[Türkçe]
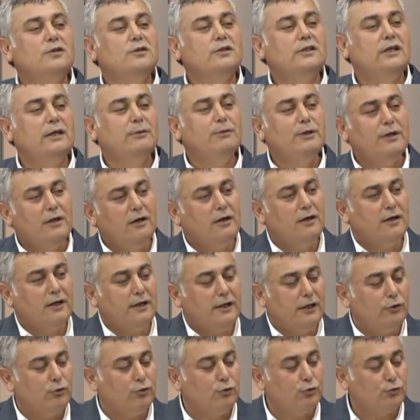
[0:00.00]
Niye beni
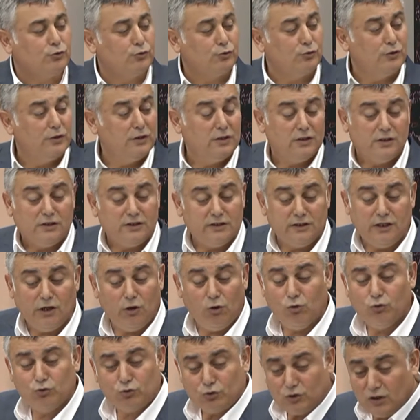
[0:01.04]
Ankara'ya yoruyorsun? Niye
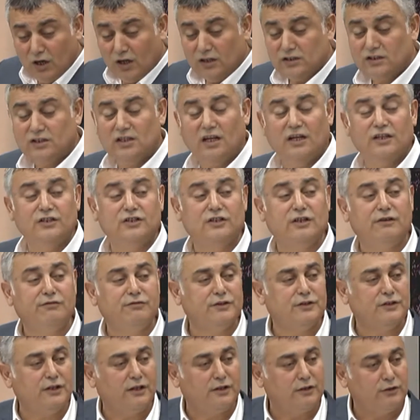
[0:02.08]
Oğuzkan Salıcı'ya
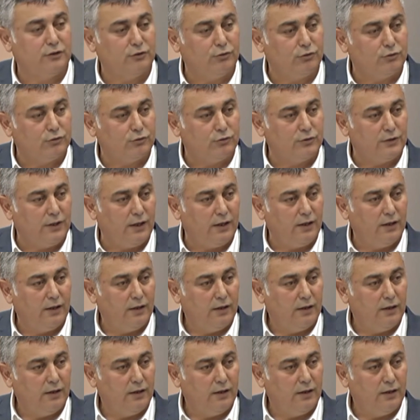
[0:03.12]
fırçattırıyorsun ya?